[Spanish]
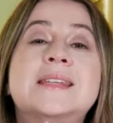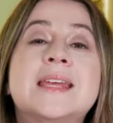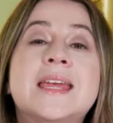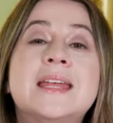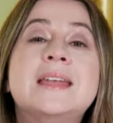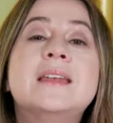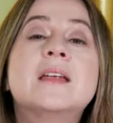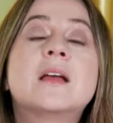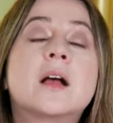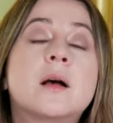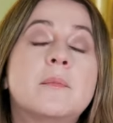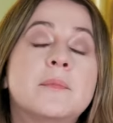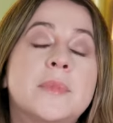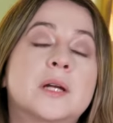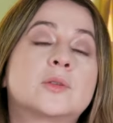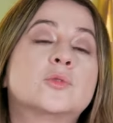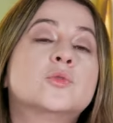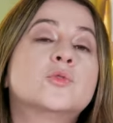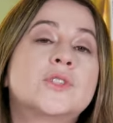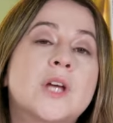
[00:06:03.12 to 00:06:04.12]
sin
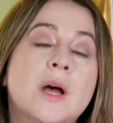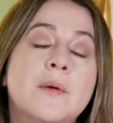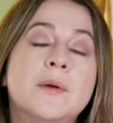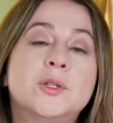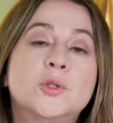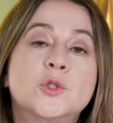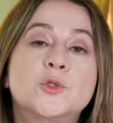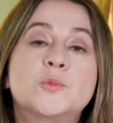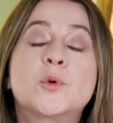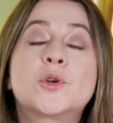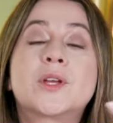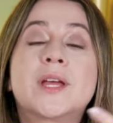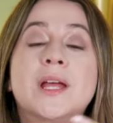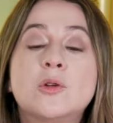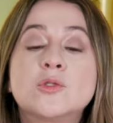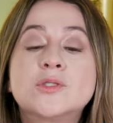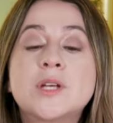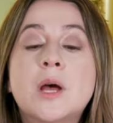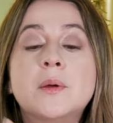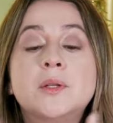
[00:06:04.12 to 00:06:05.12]
cambiar tus hábitos, porque
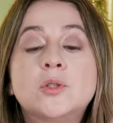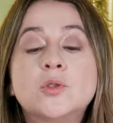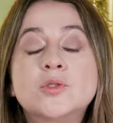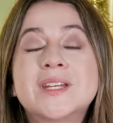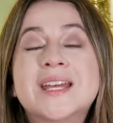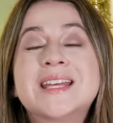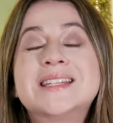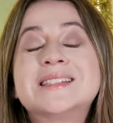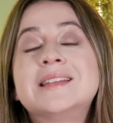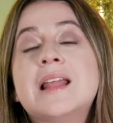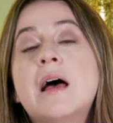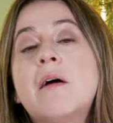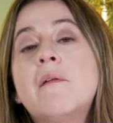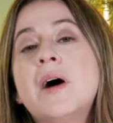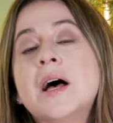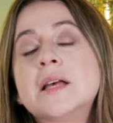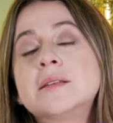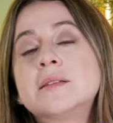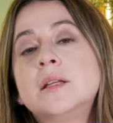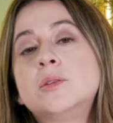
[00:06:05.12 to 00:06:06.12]
los hábitos es la
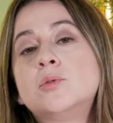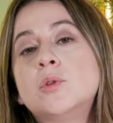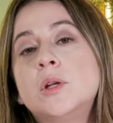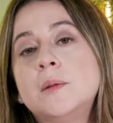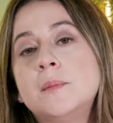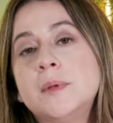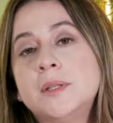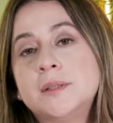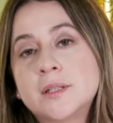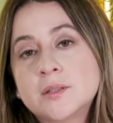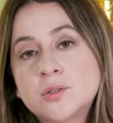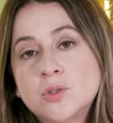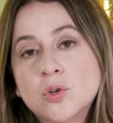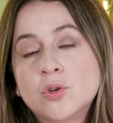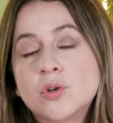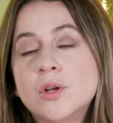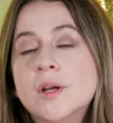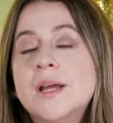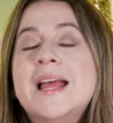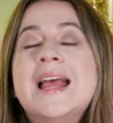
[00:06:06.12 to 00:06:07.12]
base de tu
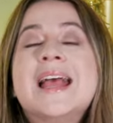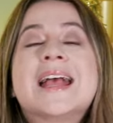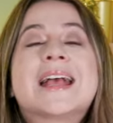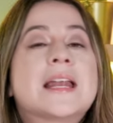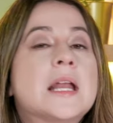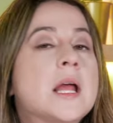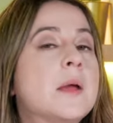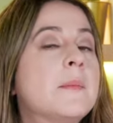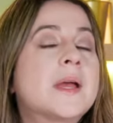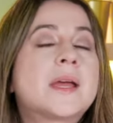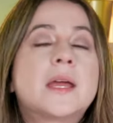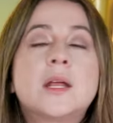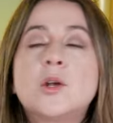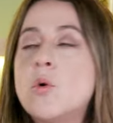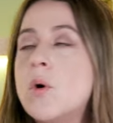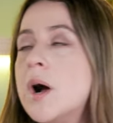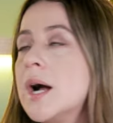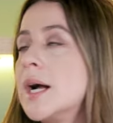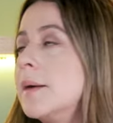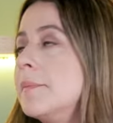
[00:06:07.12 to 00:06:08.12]
alimentación. Créeme que
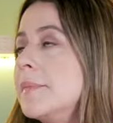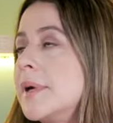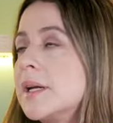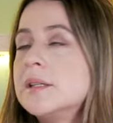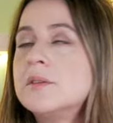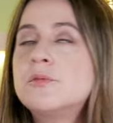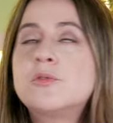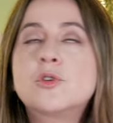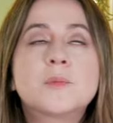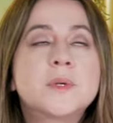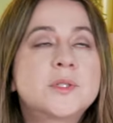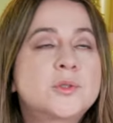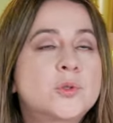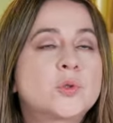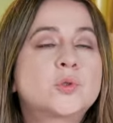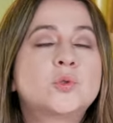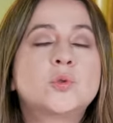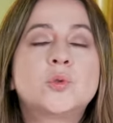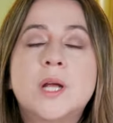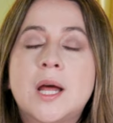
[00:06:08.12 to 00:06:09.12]
no va a cambiar de forma
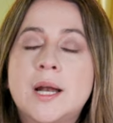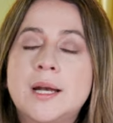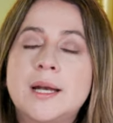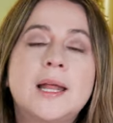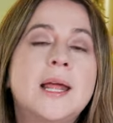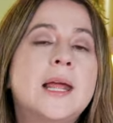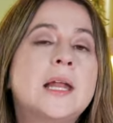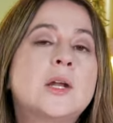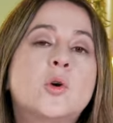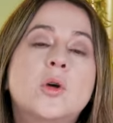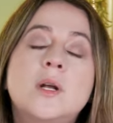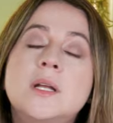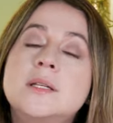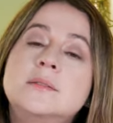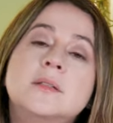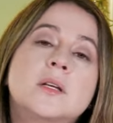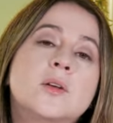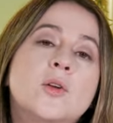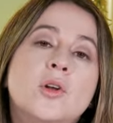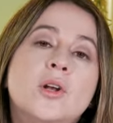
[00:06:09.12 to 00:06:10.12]
estructural el
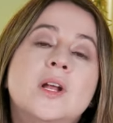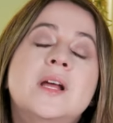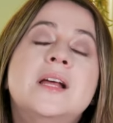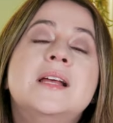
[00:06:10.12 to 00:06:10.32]
colesterol